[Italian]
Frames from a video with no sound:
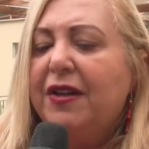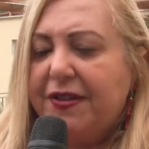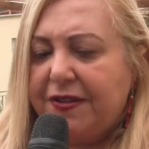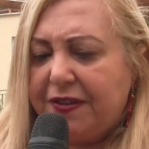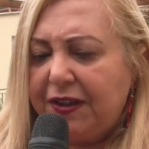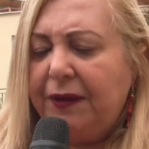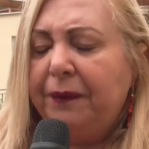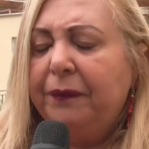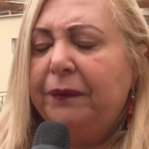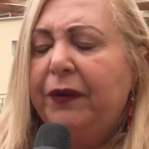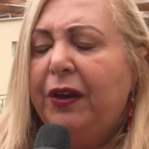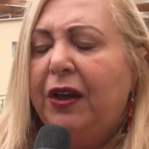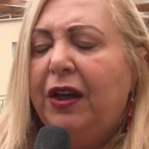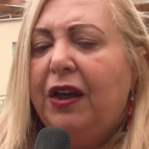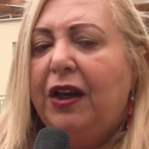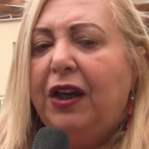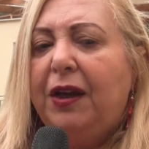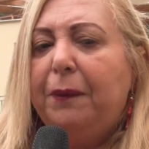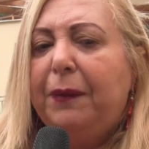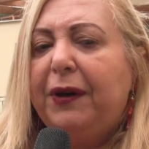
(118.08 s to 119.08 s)
Sì,
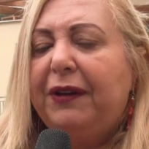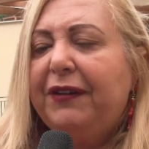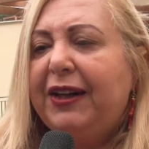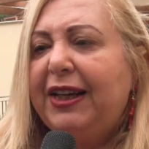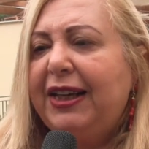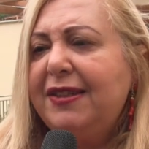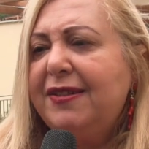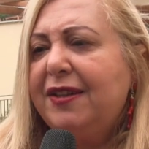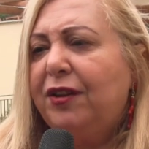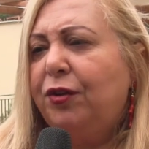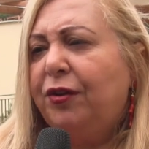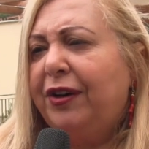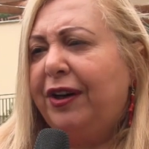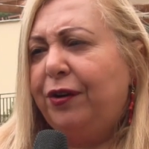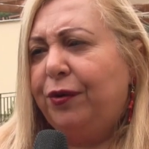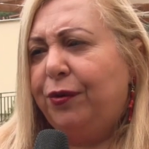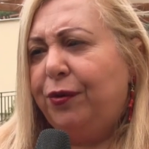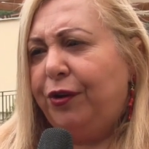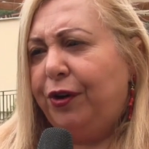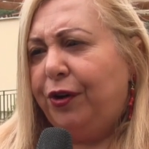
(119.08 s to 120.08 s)
in prevalenza in
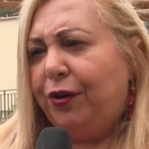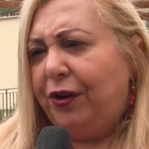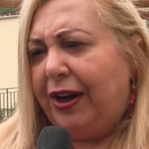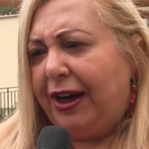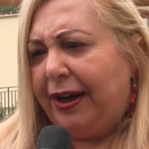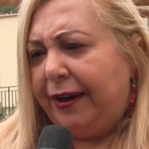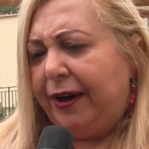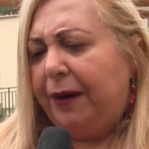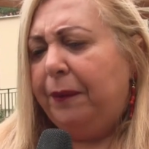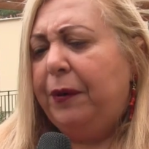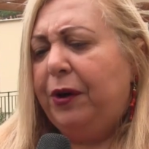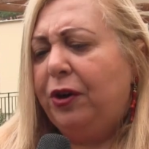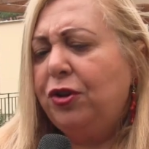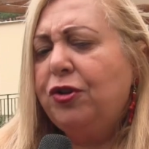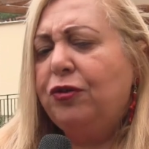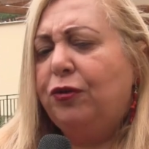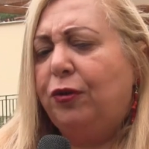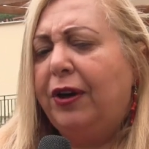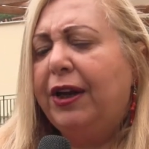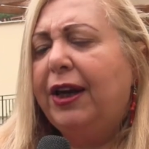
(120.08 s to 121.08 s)
orario curriculare, però
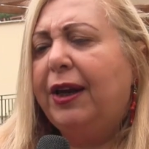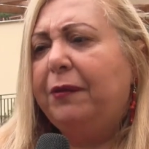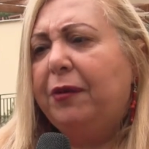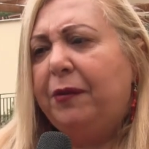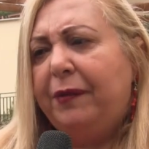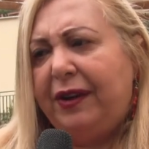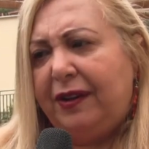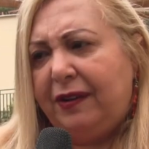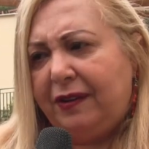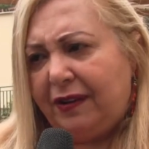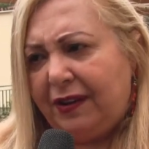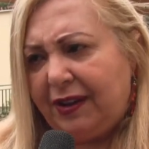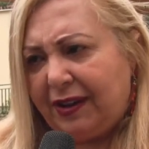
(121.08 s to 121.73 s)
ci sono anche i momenti